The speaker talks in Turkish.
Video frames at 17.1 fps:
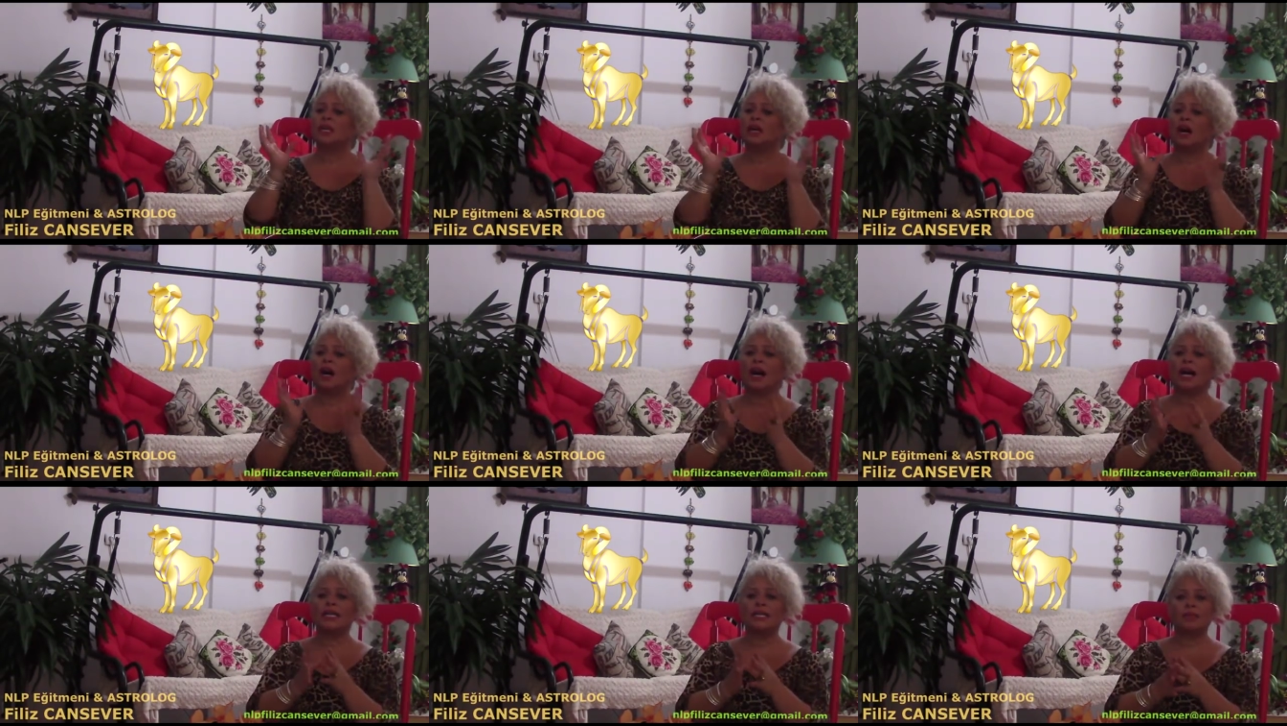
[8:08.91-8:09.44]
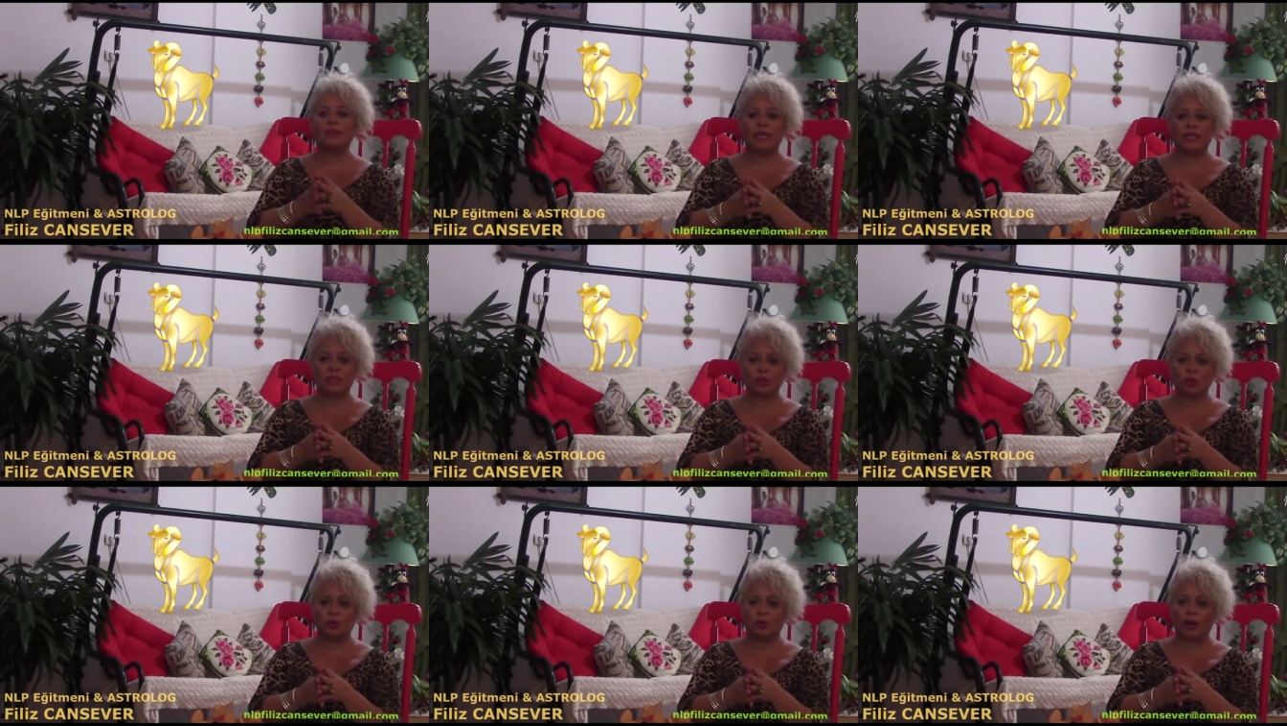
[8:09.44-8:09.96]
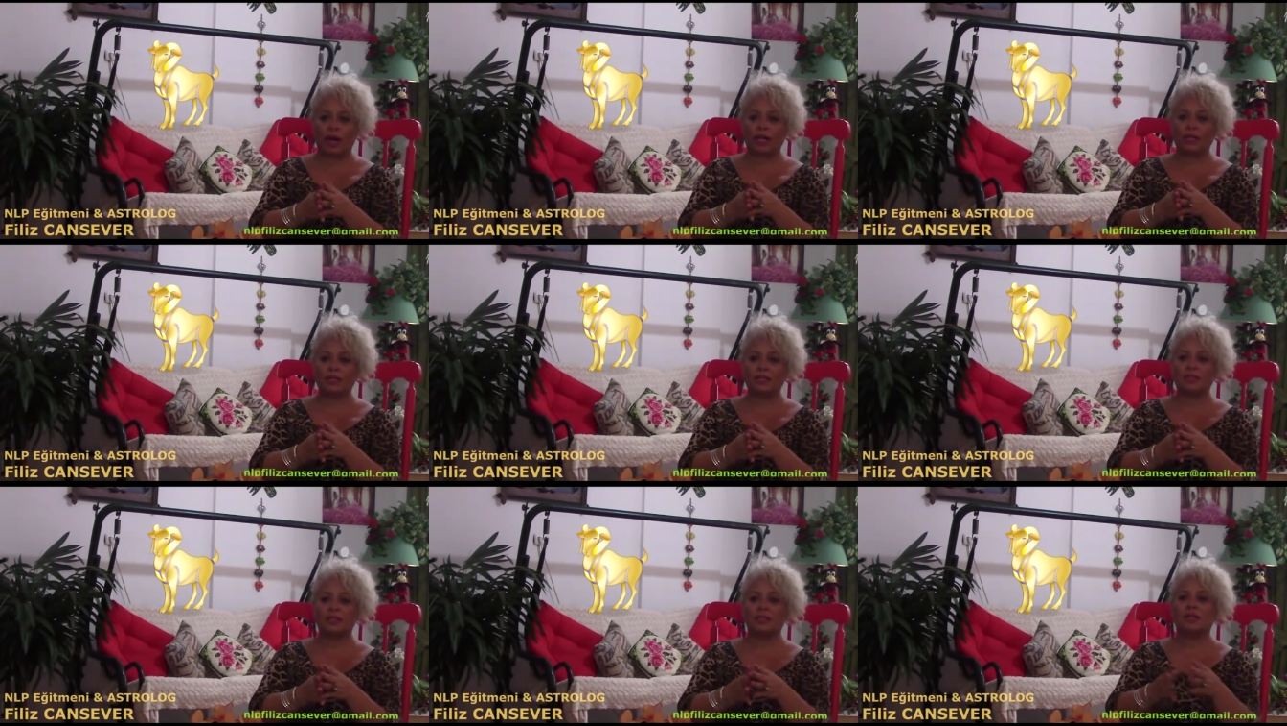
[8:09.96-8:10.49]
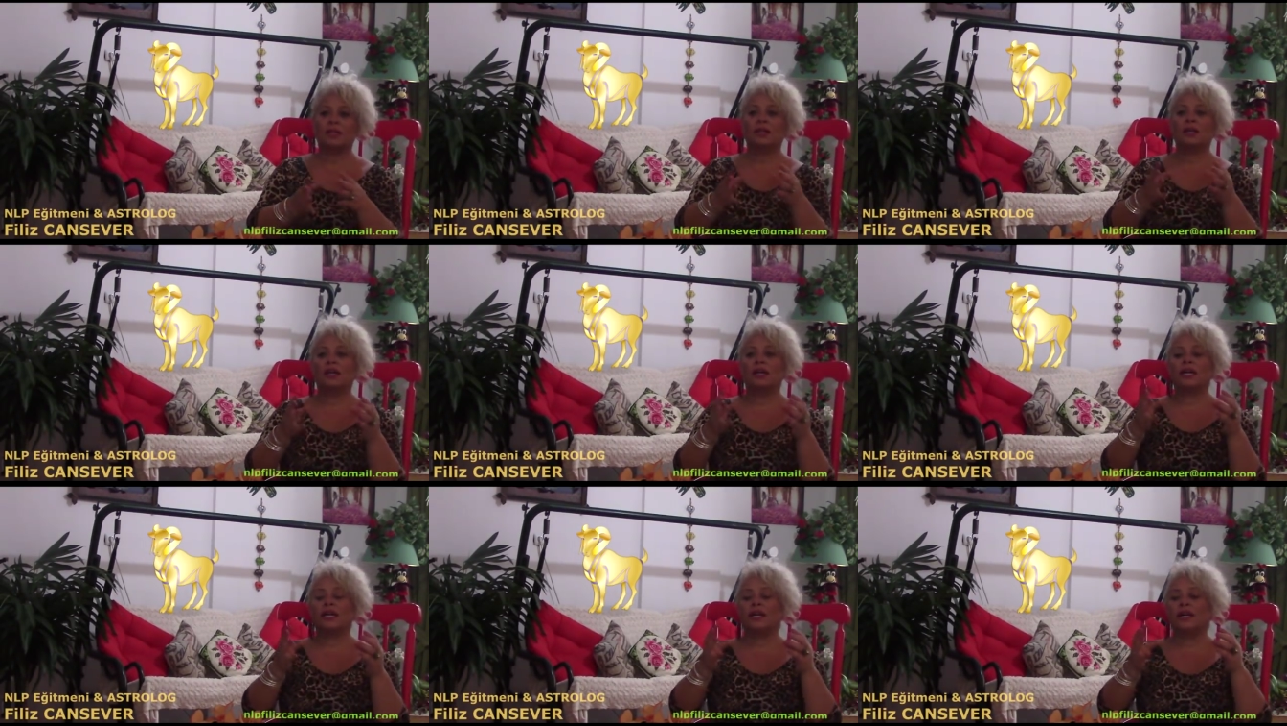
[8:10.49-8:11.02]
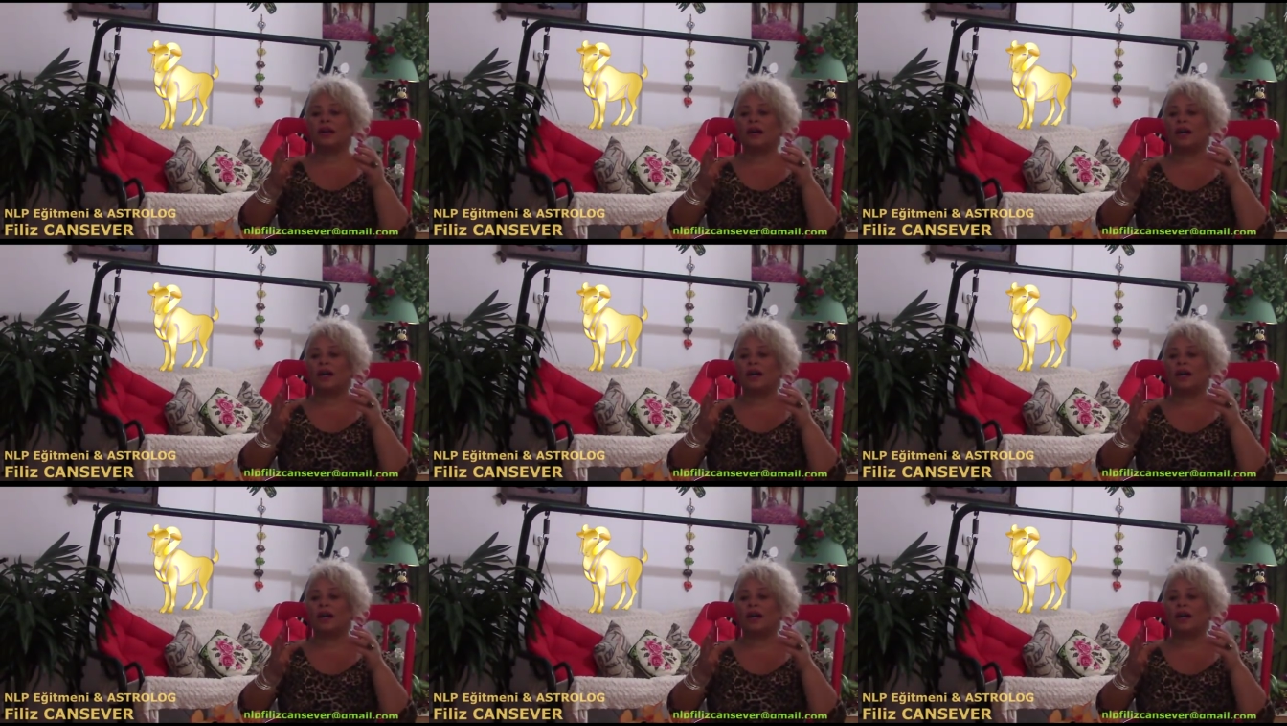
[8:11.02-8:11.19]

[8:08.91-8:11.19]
Hakimiyet kurmak, e,